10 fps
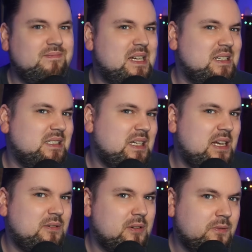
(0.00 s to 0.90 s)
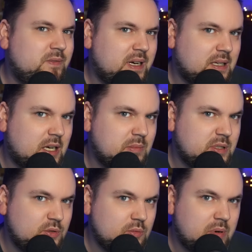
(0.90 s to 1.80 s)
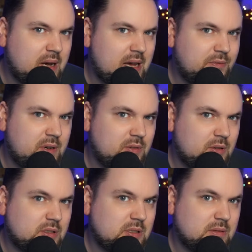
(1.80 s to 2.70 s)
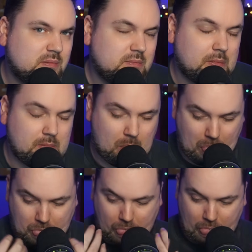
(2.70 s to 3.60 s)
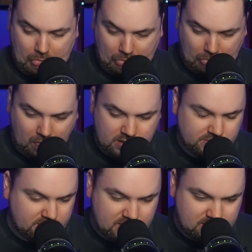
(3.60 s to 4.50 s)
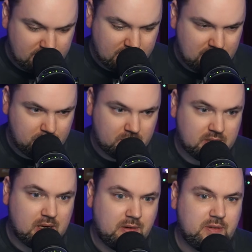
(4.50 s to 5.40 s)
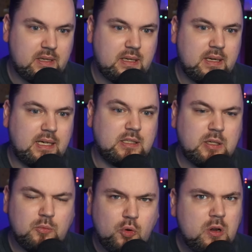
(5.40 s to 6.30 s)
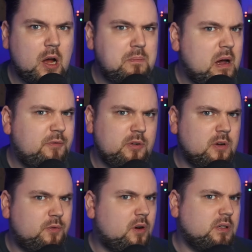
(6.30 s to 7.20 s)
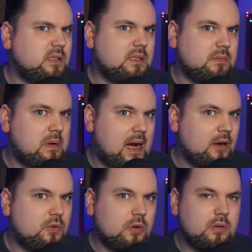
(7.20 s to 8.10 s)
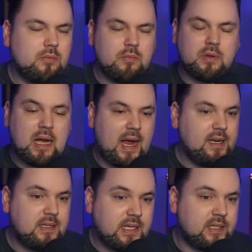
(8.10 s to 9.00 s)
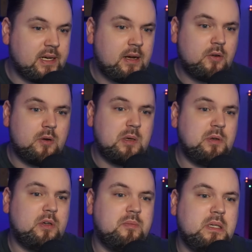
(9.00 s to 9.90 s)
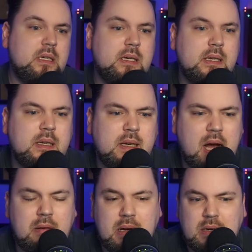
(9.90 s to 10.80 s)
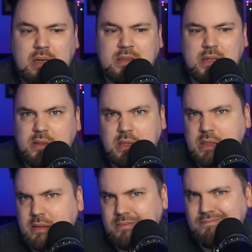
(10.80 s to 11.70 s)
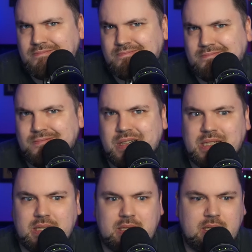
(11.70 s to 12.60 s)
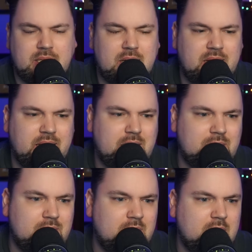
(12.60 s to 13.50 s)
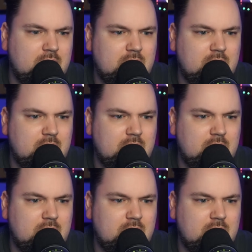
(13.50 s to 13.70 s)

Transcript: Dann ist ein irgendwann, glaube ich, Dubai einfach nur noch zu, also ich hätte da keinen Bock drauf. Also zum Urlaub mal für eine Woche sich das mal angucken, kein Ding, ja, komme ich mit euch mit. Aber ansonsten will ich nicht da leben.